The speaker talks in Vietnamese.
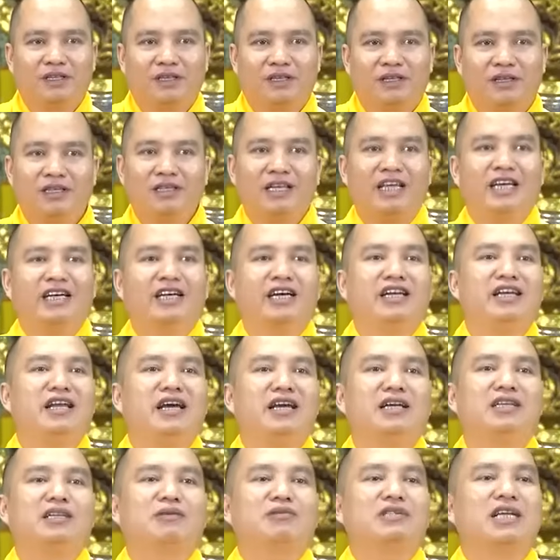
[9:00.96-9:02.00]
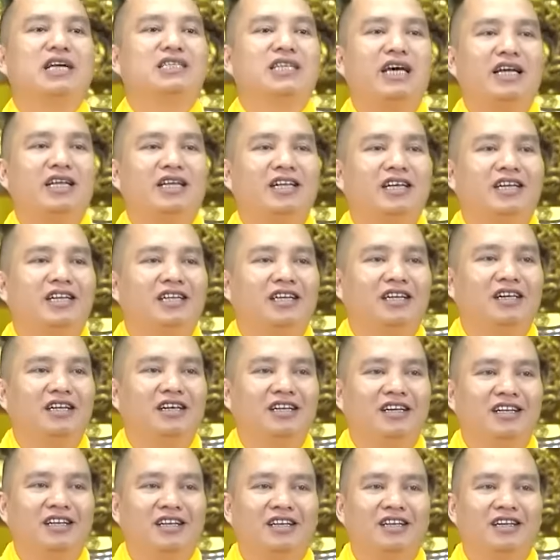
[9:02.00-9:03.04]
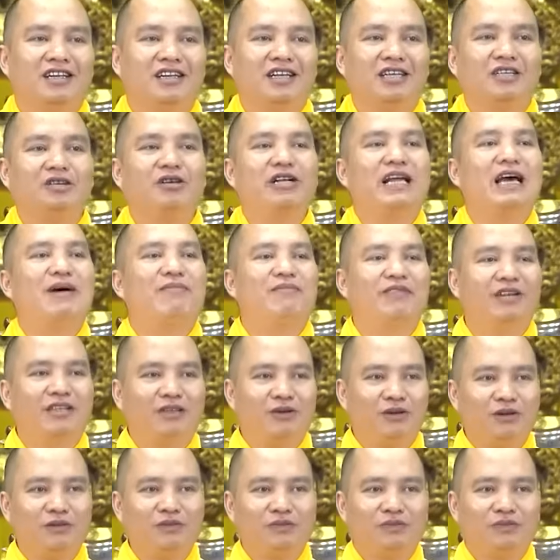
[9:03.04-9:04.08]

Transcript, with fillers: Chứ để kinh này ở trong giá sách để cho đẹp vậy thôi.